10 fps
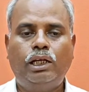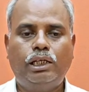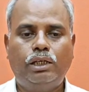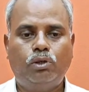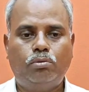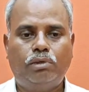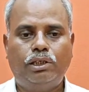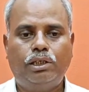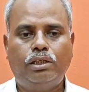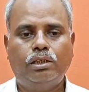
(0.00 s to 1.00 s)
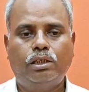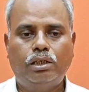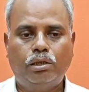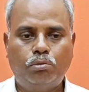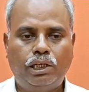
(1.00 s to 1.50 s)
நாளைக்கு ஒரு மனிதன்
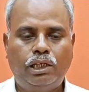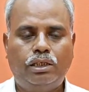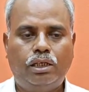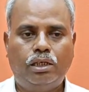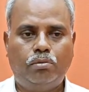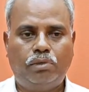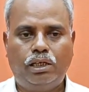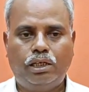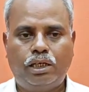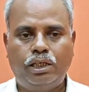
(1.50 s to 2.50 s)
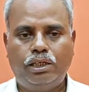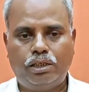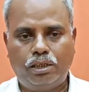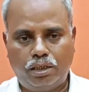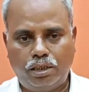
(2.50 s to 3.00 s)
மலை ஜா மலை
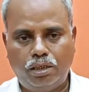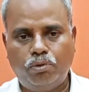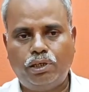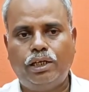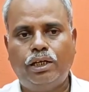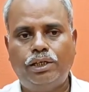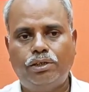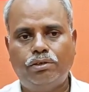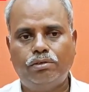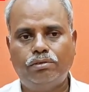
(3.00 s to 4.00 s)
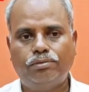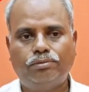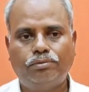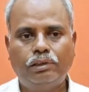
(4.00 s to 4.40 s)
கழிக்கிறது ரெண்டு முறை ஆயிடணும்